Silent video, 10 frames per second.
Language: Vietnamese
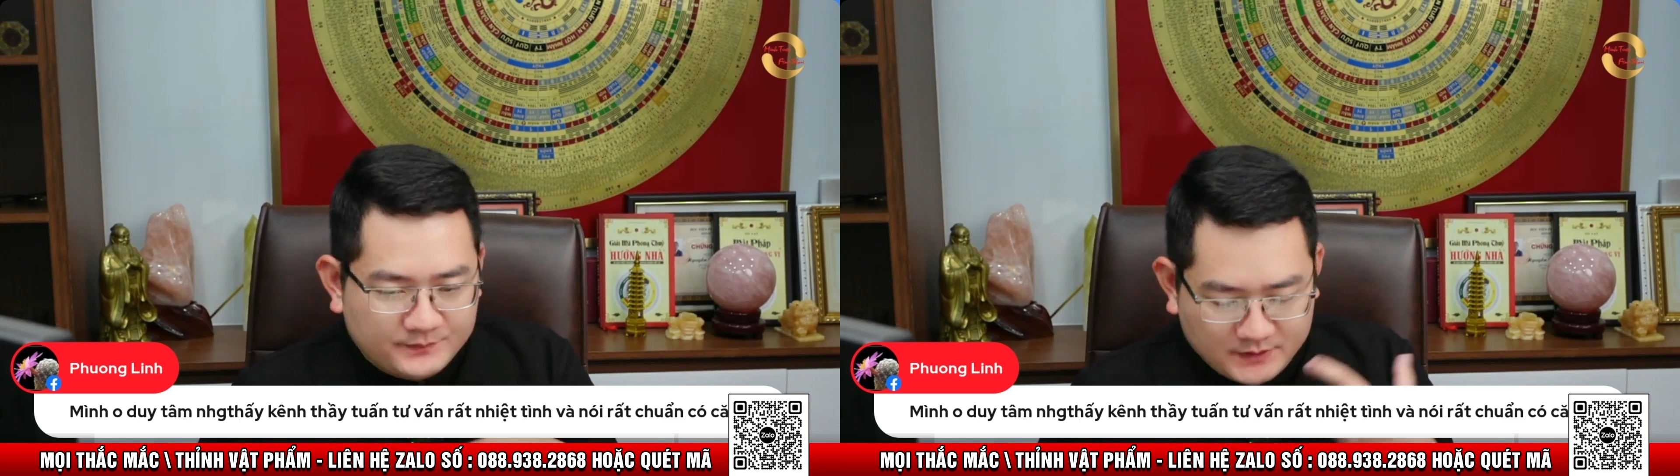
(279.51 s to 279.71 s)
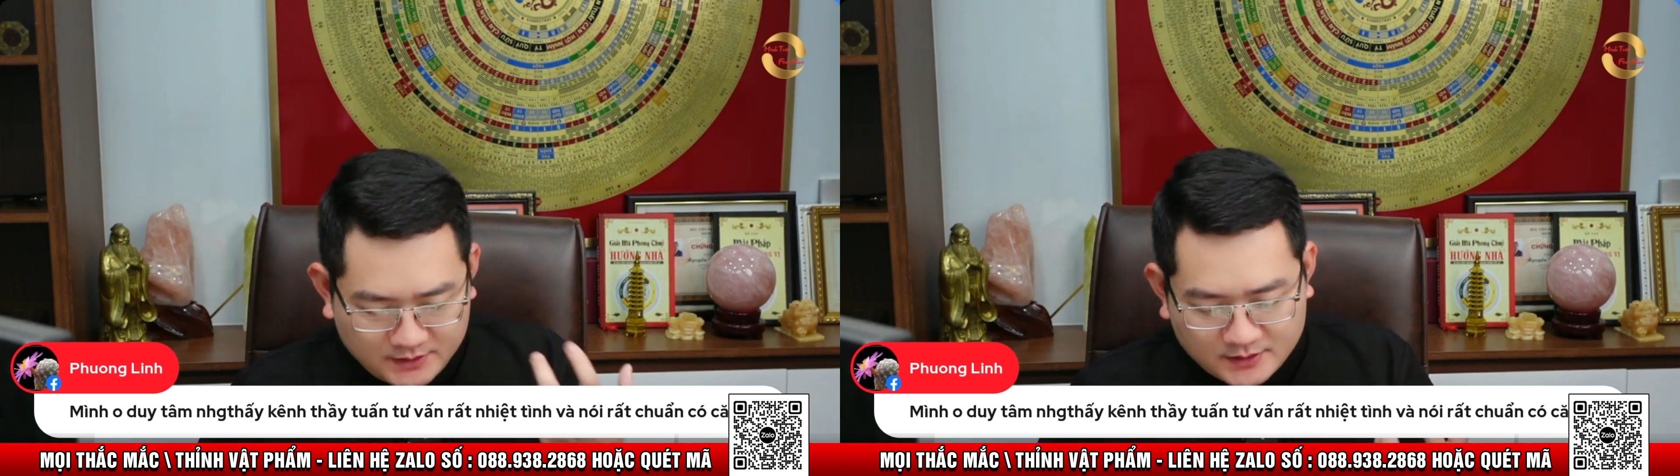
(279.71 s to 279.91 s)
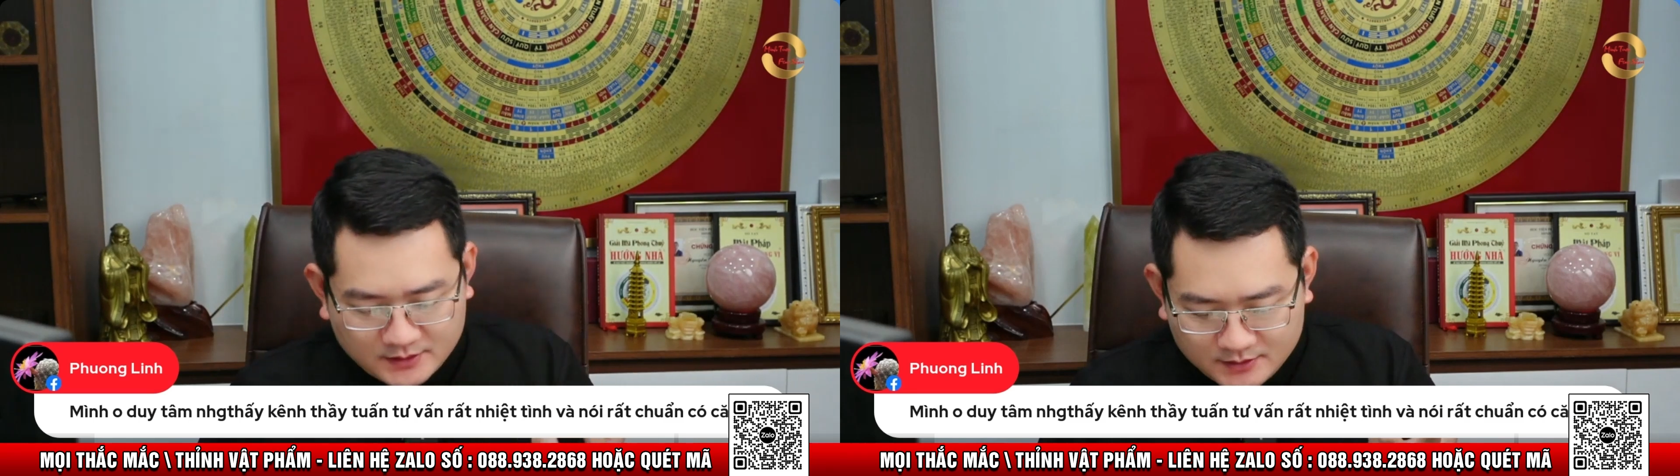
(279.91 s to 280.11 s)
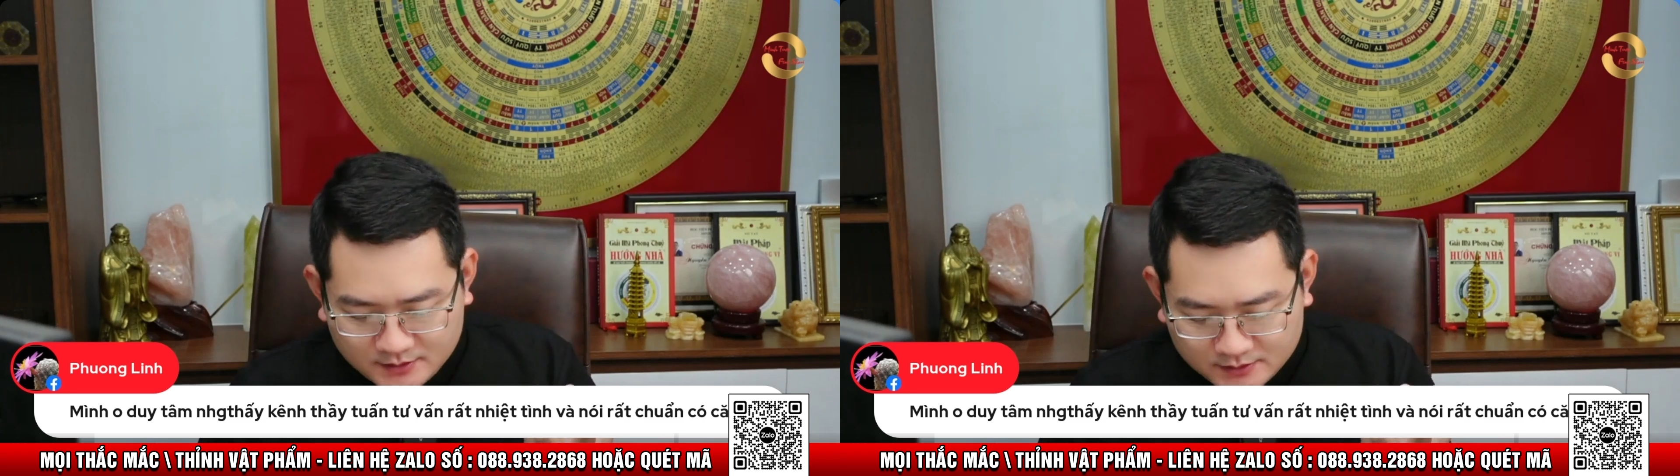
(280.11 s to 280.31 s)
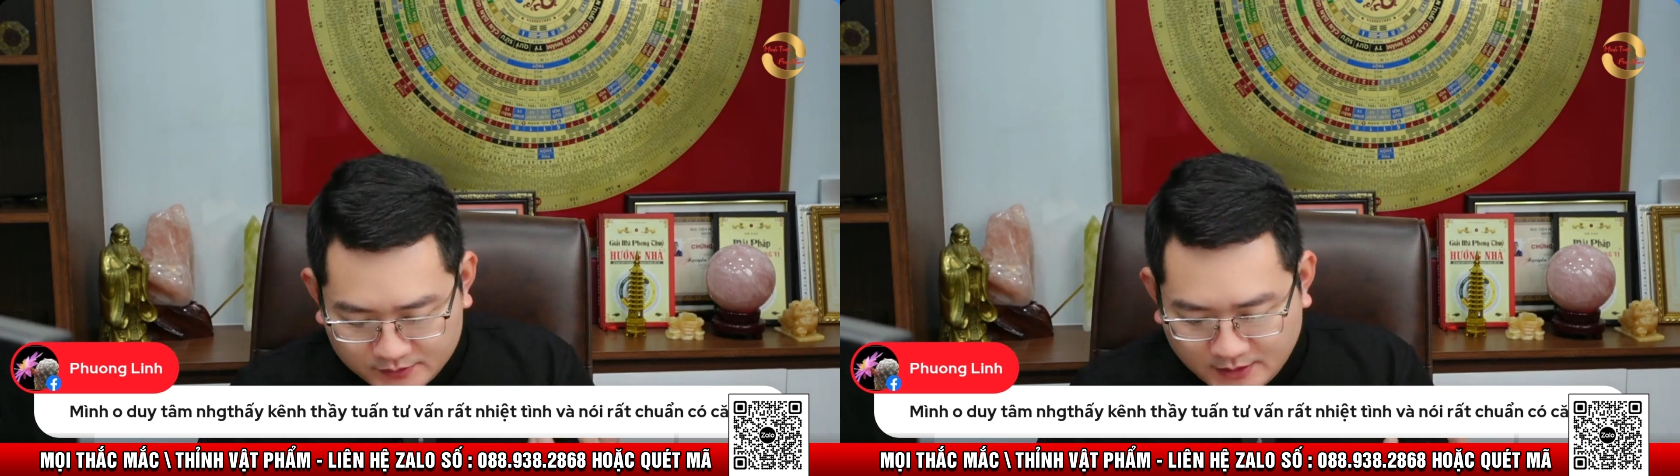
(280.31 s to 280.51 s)
thì
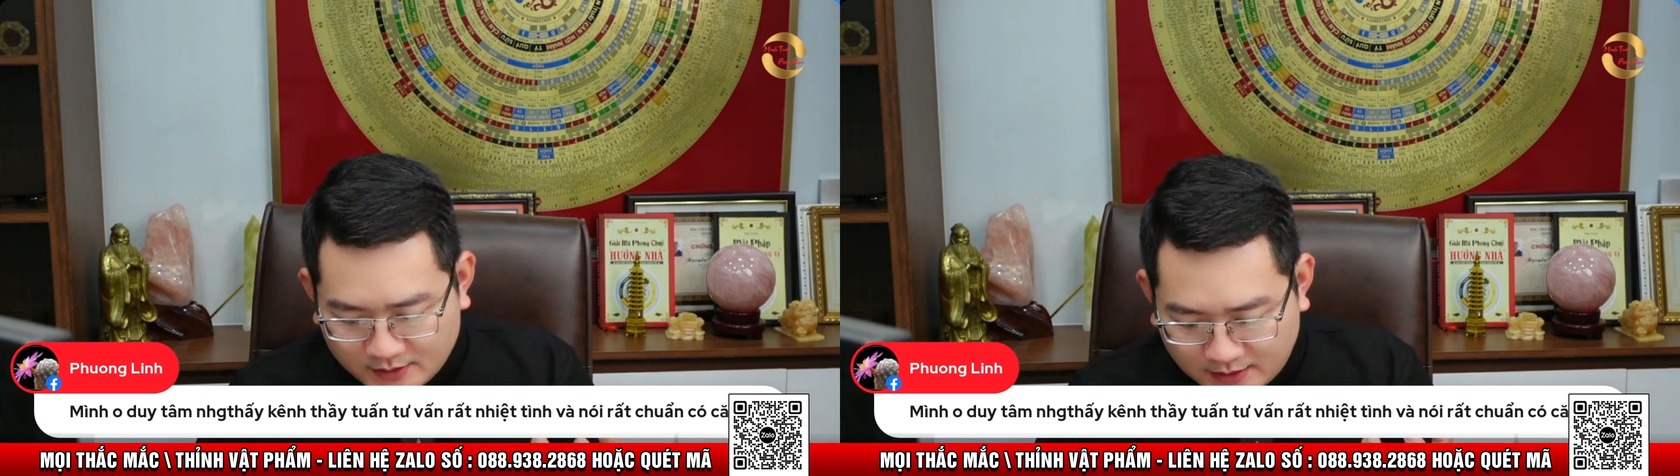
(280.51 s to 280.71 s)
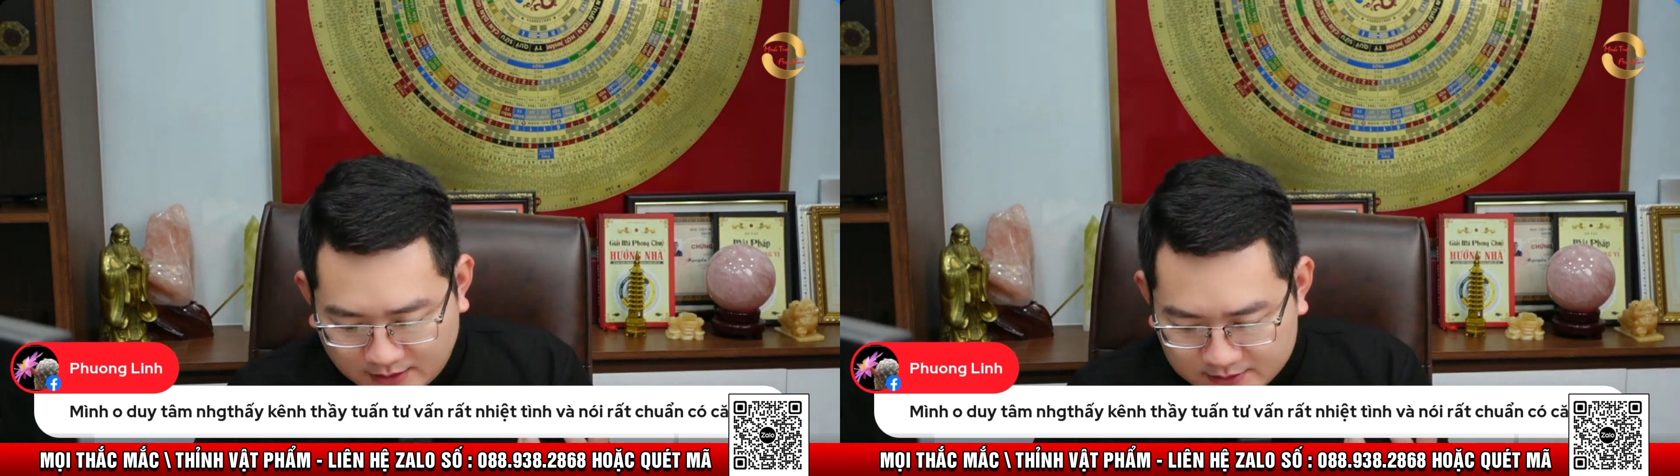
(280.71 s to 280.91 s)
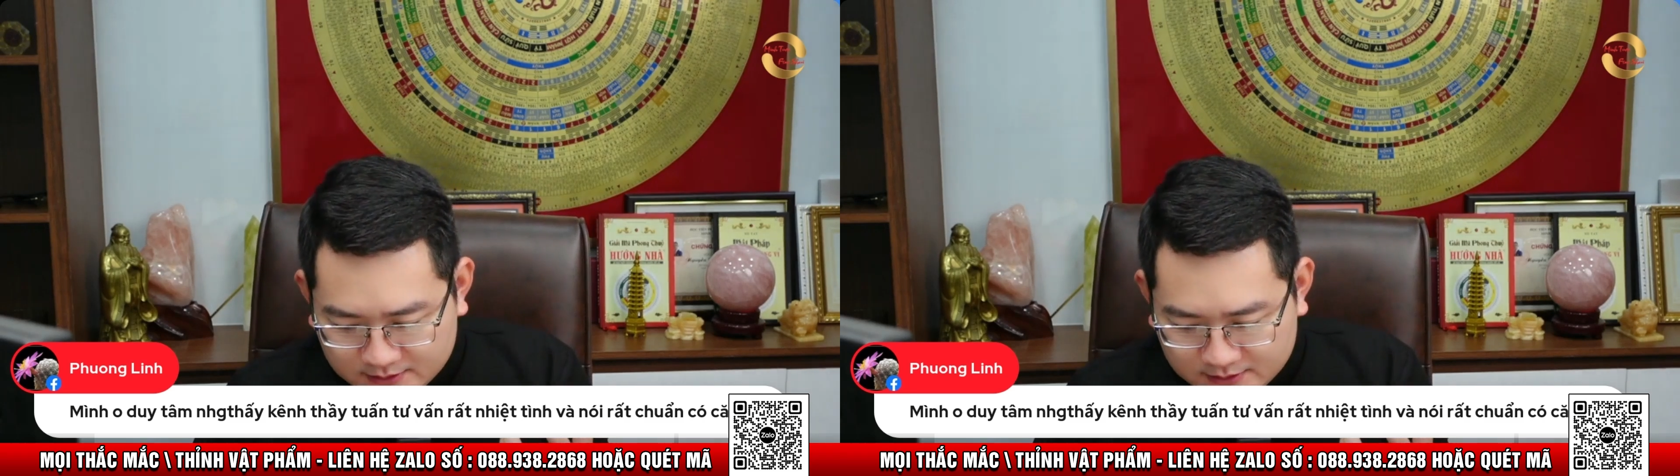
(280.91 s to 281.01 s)
có thể là